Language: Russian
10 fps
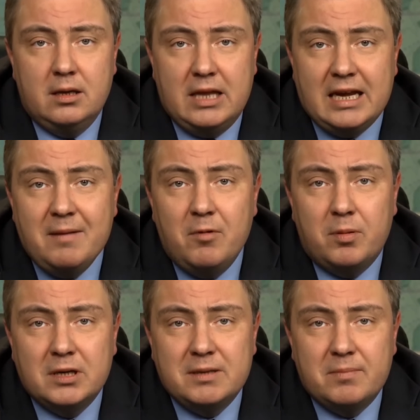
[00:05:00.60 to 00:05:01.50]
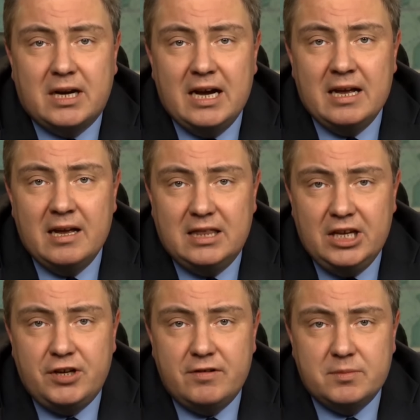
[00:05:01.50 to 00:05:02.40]
Таким образом, к
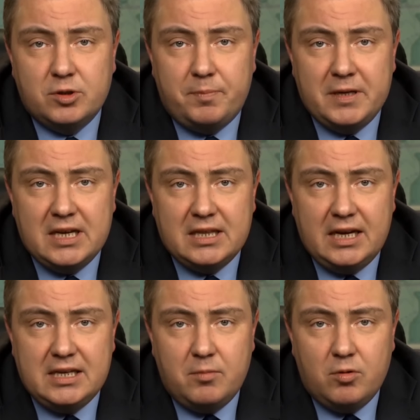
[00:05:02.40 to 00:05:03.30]
1853